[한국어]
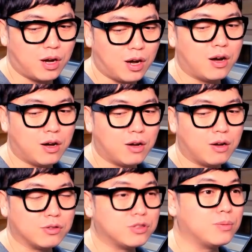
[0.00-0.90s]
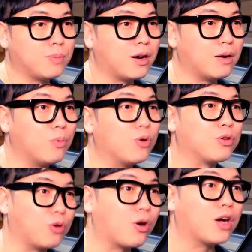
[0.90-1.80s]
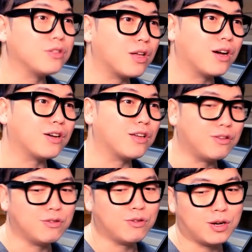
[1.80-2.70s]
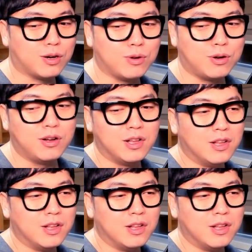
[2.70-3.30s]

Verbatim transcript: 아 씨발 뭐 여러 가지 생각이 들더라고요.